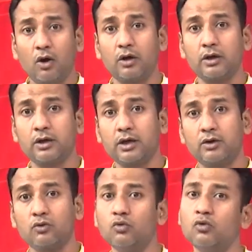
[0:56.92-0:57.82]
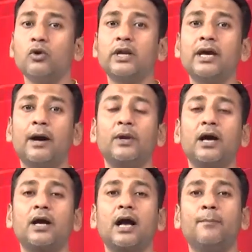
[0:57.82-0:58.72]
और उन्होंने
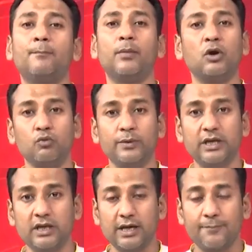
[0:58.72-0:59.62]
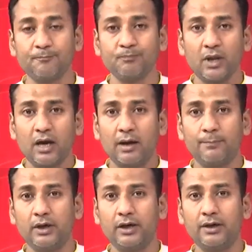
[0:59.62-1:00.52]
अपना काम बखूबी किया अब